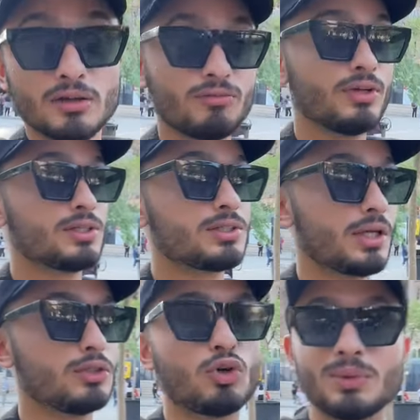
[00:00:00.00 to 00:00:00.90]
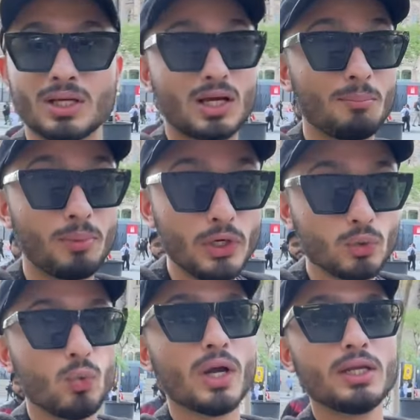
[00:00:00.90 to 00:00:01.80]
अनफिनिश्ड है जो अभी तक कंप्लीट
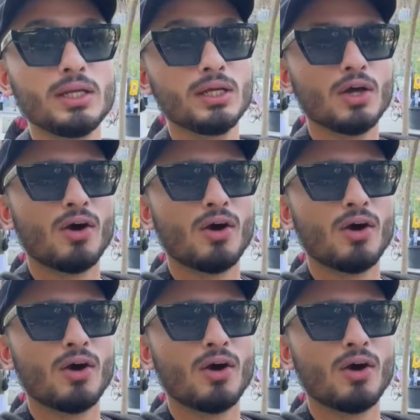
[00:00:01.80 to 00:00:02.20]
हुआ ही नहीं